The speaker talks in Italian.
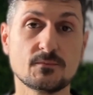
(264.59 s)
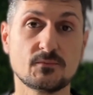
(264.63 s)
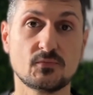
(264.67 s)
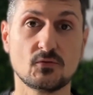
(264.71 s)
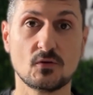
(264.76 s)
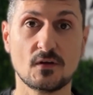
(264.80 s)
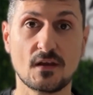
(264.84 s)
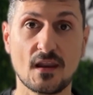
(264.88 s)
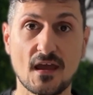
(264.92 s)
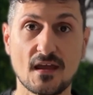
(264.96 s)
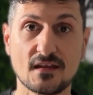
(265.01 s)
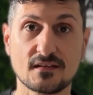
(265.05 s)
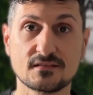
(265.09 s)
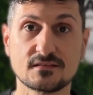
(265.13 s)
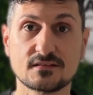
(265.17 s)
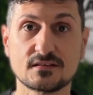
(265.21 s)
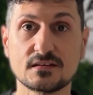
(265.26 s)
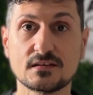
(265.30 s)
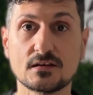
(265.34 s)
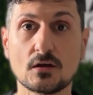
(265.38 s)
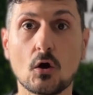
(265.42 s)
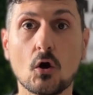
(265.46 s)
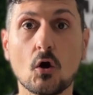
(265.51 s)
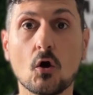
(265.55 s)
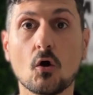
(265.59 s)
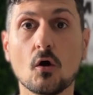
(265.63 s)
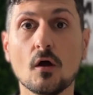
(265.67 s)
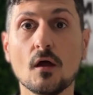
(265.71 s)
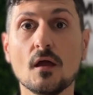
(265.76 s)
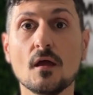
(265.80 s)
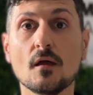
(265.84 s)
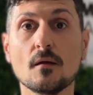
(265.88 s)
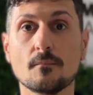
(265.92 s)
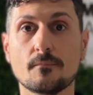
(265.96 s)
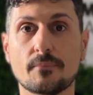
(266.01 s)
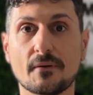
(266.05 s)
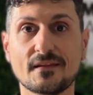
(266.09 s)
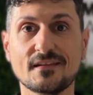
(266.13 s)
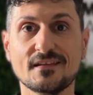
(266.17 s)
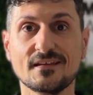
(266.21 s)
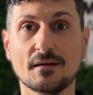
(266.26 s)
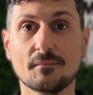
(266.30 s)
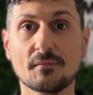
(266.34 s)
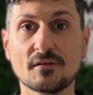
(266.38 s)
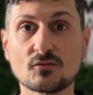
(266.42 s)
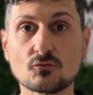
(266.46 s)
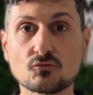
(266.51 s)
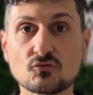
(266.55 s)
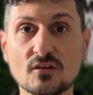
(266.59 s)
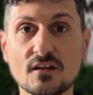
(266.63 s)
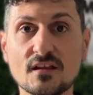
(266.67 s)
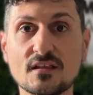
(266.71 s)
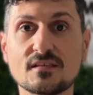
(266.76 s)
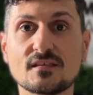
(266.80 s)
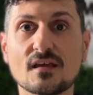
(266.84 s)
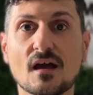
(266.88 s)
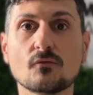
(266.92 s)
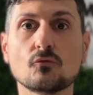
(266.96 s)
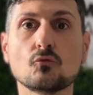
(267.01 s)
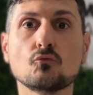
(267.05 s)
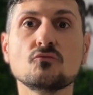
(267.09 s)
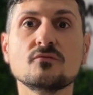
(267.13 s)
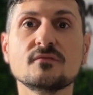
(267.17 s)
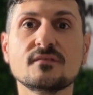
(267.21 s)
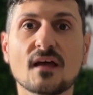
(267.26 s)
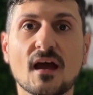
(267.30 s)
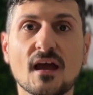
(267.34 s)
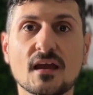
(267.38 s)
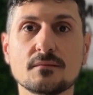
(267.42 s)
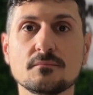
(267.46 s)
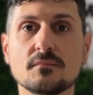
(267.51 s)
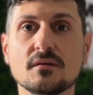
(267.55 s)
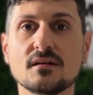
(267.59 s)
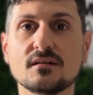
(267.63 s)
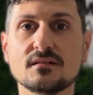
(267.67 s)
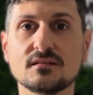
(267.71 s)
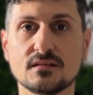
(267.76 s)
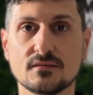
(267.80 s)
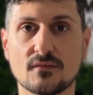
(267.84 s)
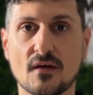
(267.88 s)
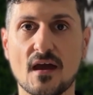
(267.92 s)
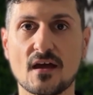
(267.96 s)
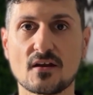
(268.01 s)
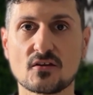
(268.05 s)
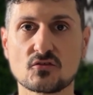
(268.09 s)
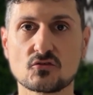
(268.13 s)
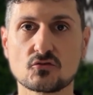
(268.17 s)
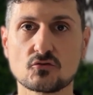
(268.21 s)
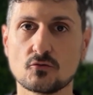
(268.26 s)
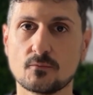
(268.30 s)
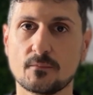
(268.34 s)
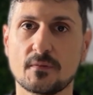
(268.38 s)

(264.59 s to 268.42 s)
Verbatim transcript: più lenti o praticamente utilizzando un timing diverso.